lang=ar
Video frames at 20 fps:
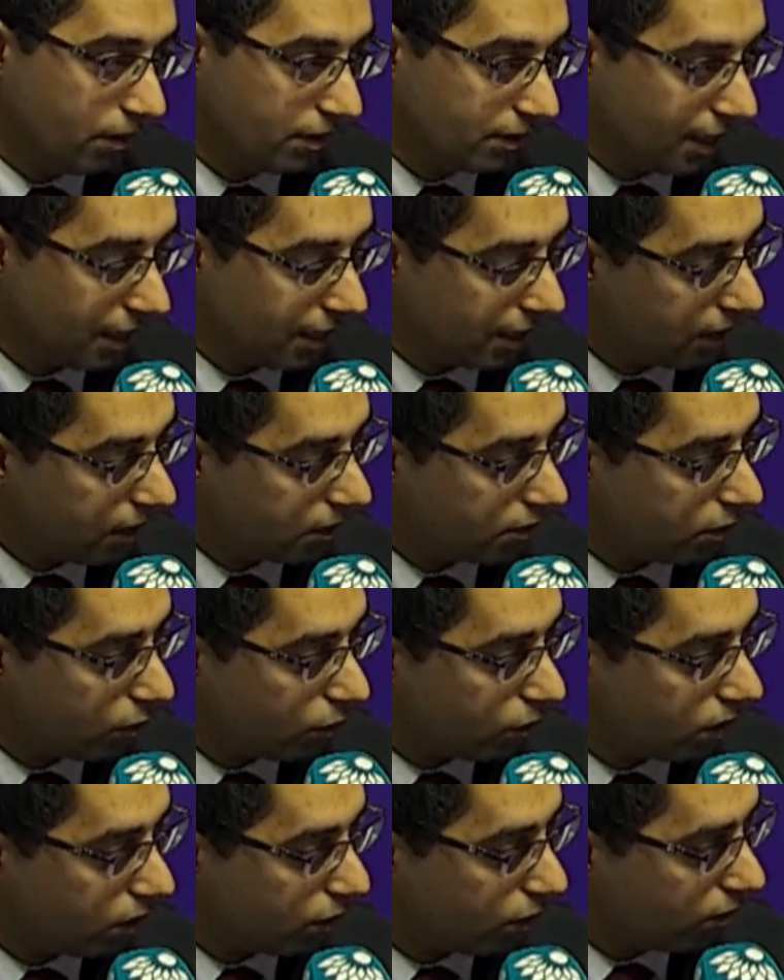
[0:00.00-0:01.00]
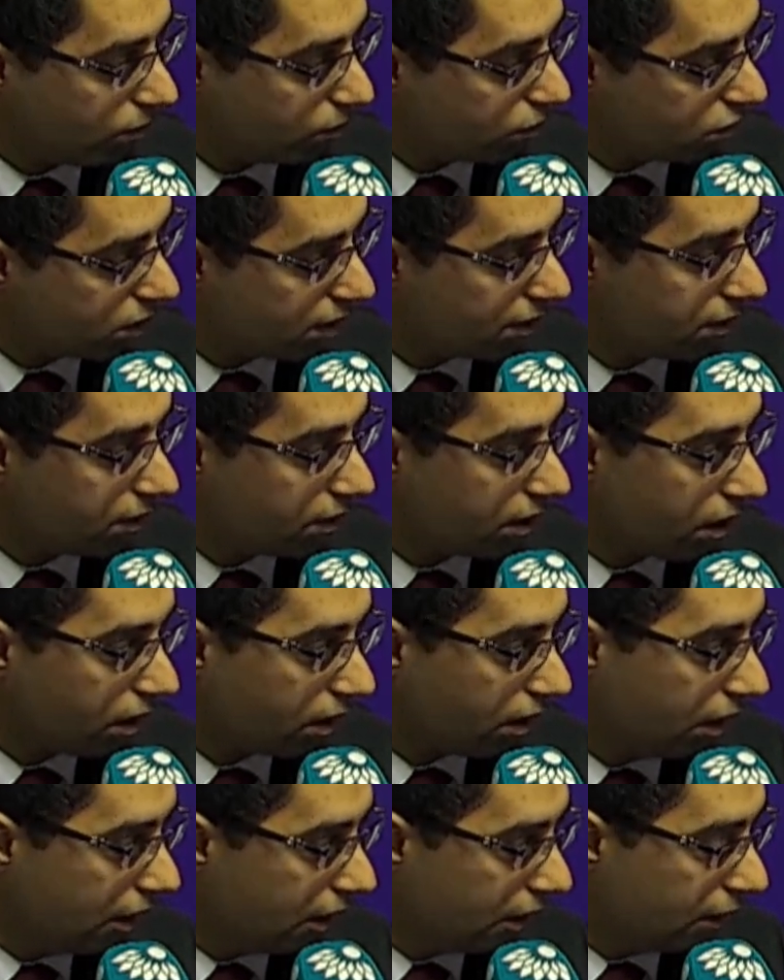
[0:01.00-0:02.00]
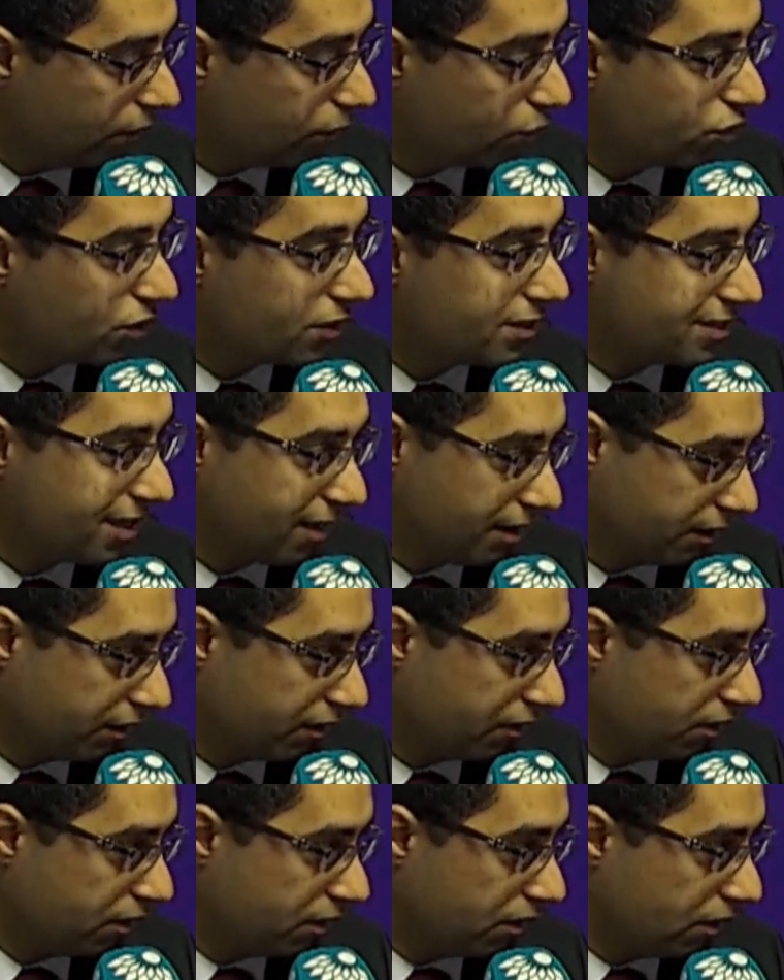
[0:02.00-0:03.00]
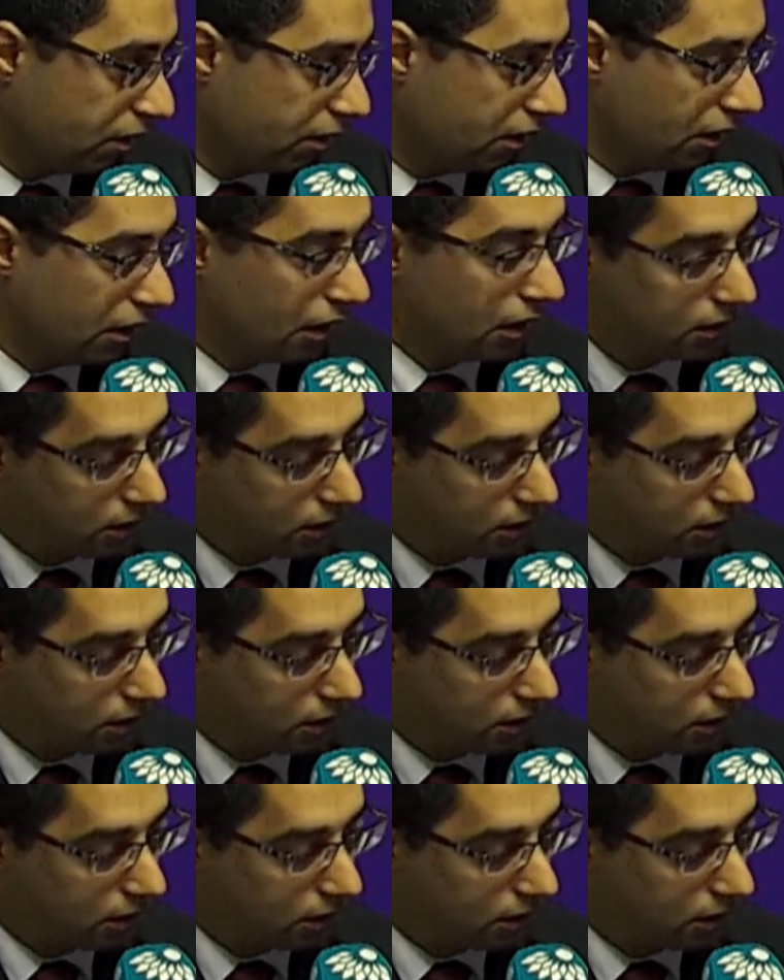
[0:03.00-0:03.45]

من تاريخ التوقيع والمصادقة لمدة سنة مم.